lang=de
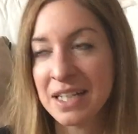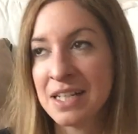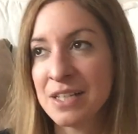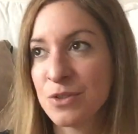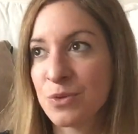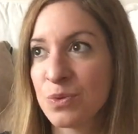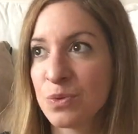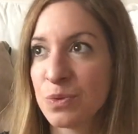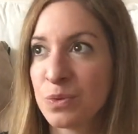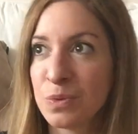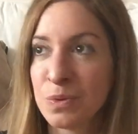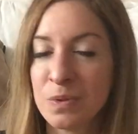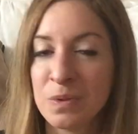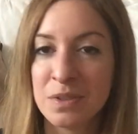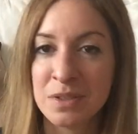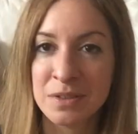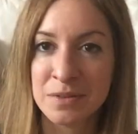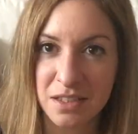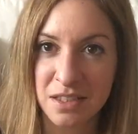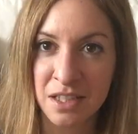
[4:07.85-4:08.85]

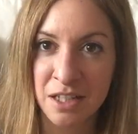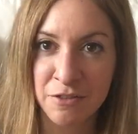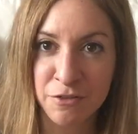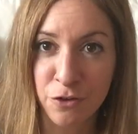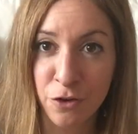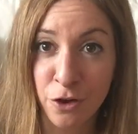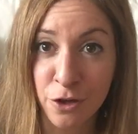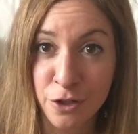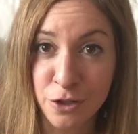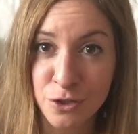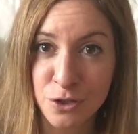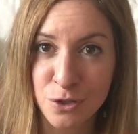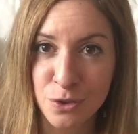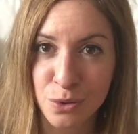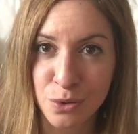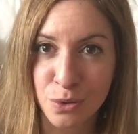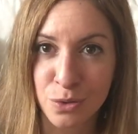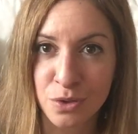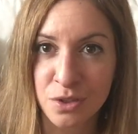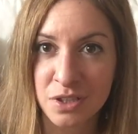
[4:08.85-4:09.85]
Also
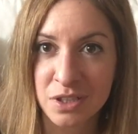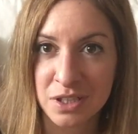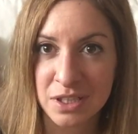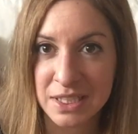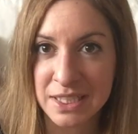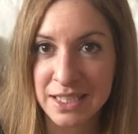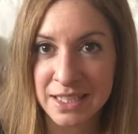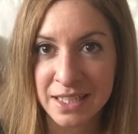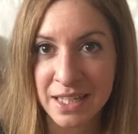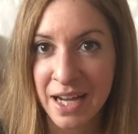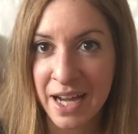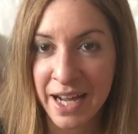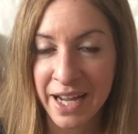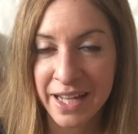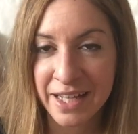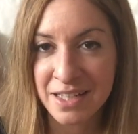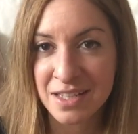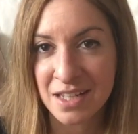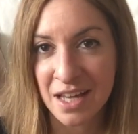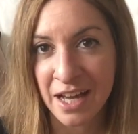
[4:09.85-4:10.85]
Erfolgsdruck,
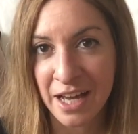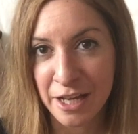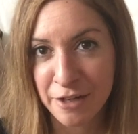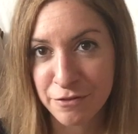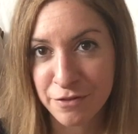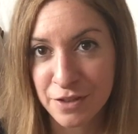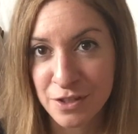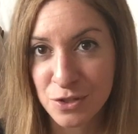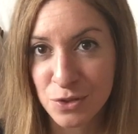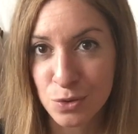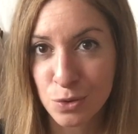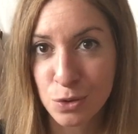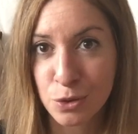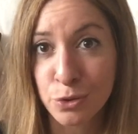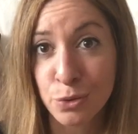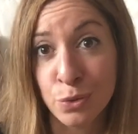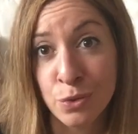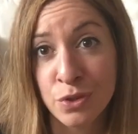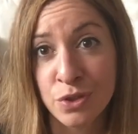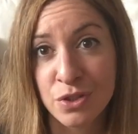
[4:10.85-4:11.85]
Neid,
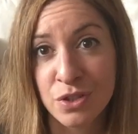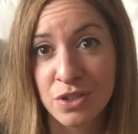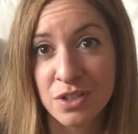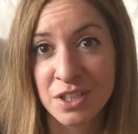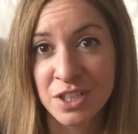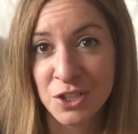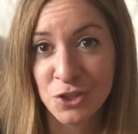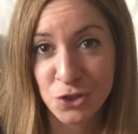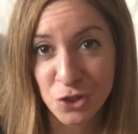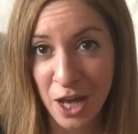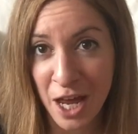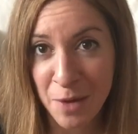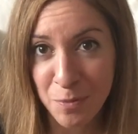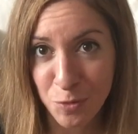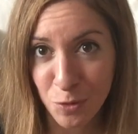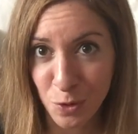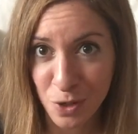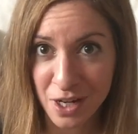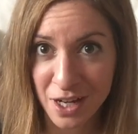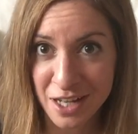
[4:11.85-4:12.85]
Eifersucht und die
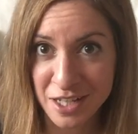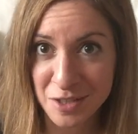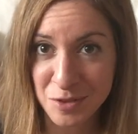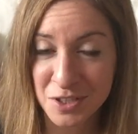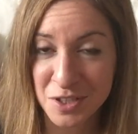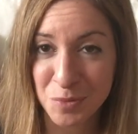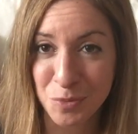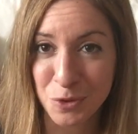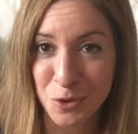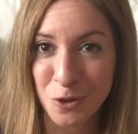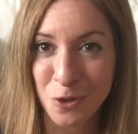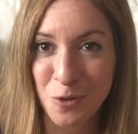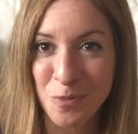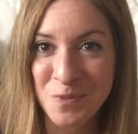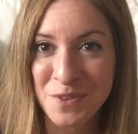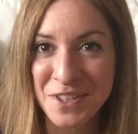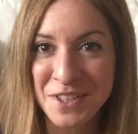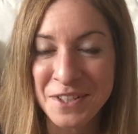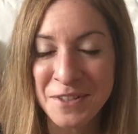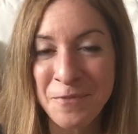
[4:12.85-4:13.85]
Schreibblockade, die
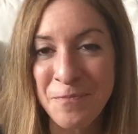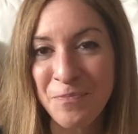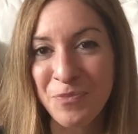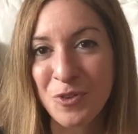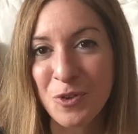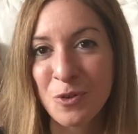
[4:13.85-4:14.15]
berühmte.